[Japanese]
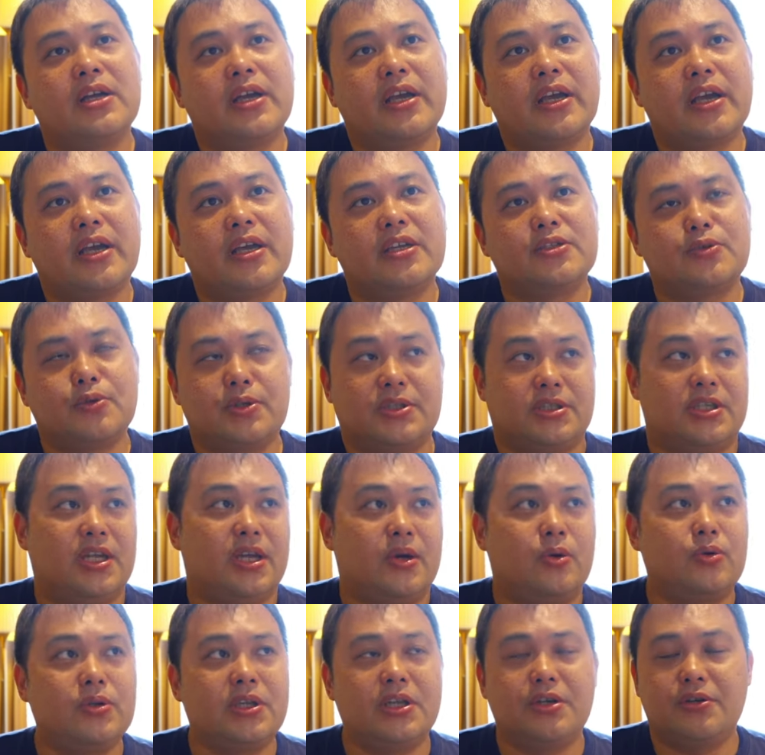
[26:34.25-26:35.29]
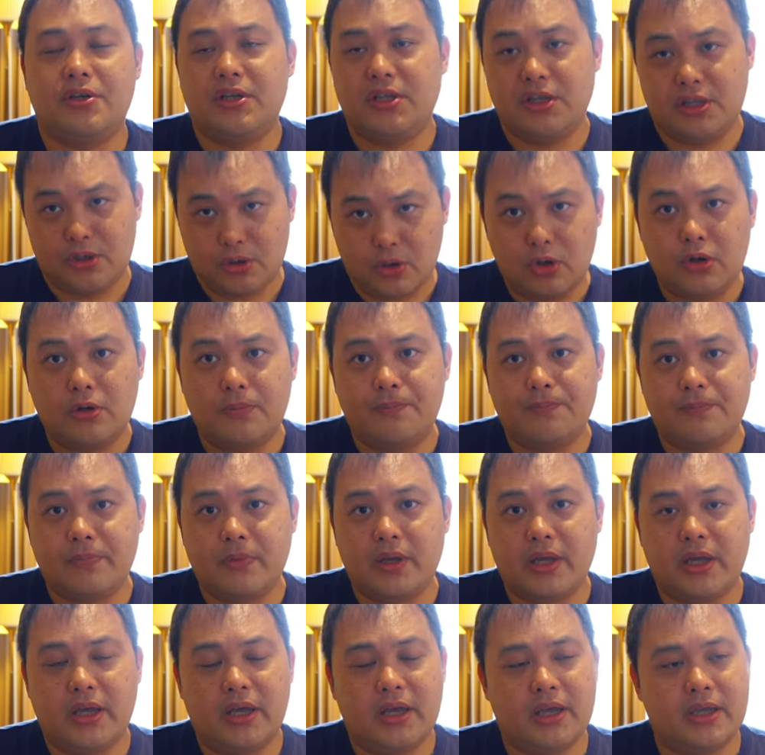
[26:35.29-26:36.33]
えー、そうですね、ホテルインディゴ、
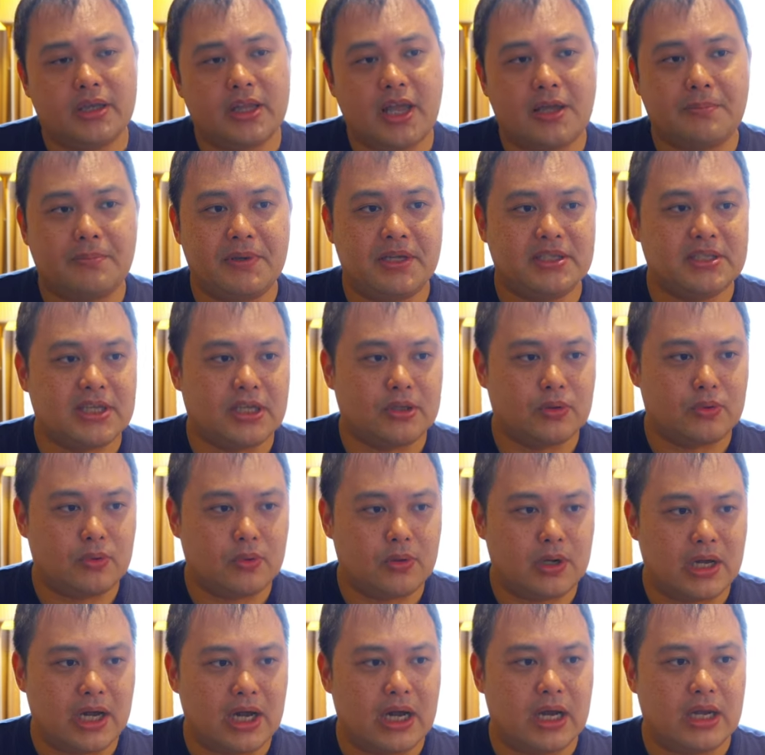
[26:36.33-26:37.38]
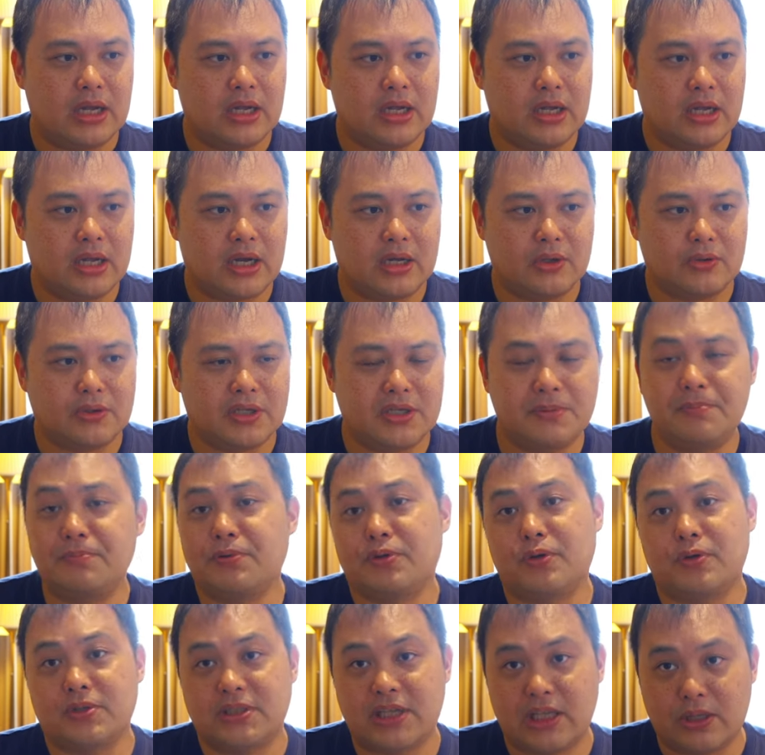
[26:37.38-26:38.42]
えー、台北さんとか、あの、
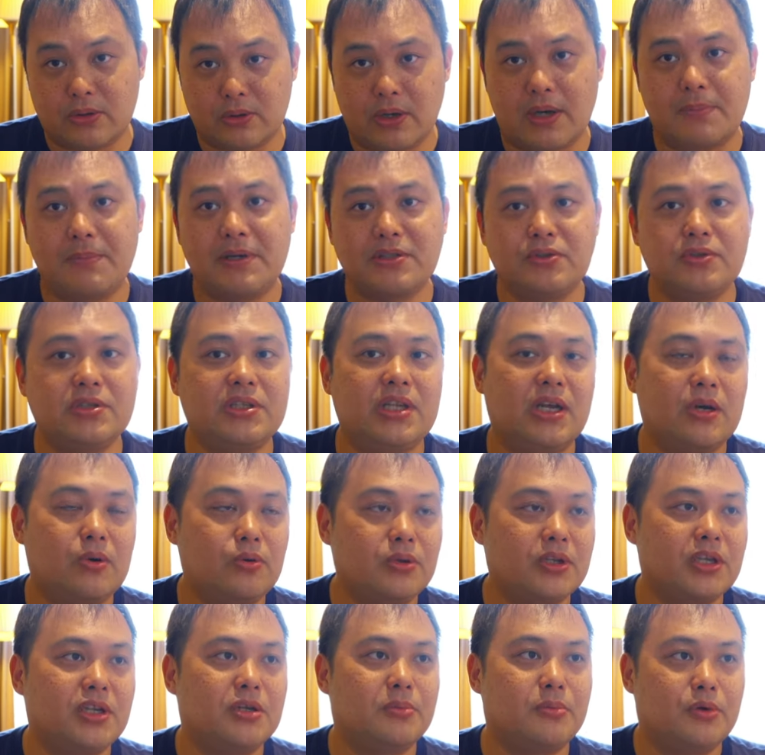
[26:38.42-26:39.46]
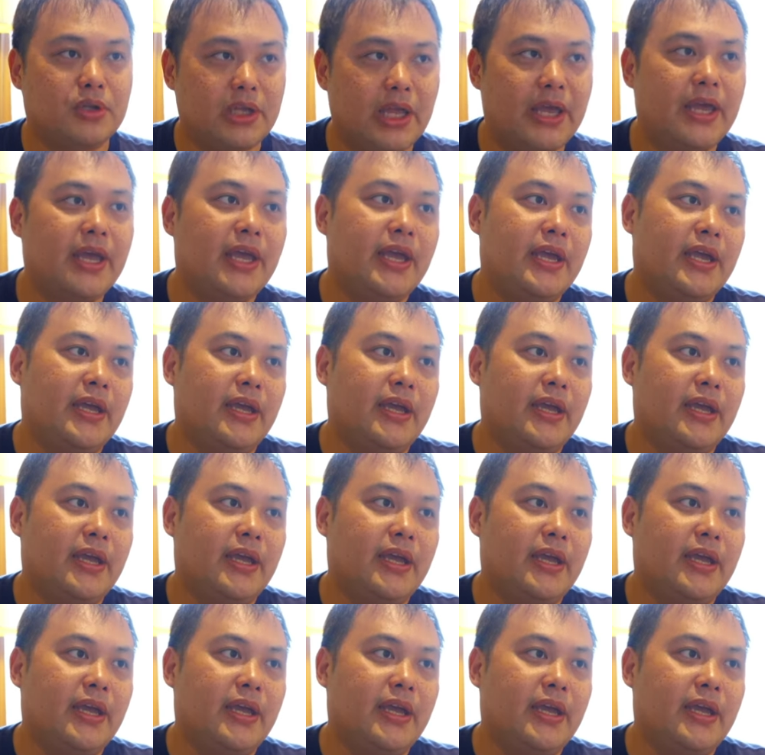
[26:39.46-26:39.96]
キンプトンさんとか、まあそういったホテルもね、